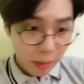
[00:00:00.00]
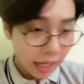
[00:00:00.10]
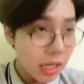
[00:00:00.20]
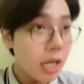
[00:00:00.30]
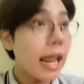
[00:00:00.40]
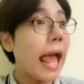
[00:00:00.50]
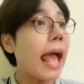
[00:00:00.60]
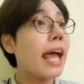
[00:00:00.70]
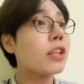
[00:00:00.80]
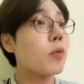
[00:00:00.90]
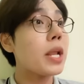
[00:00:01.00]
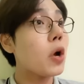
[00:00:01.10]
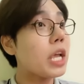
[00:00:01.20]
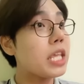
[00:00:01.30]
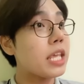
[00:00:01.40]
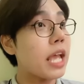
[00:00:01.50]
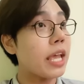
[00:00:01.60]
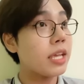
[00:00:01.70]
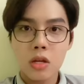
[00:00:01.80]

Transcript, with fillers: mặt lên: hả? Tụi bay nói cái gì vậy?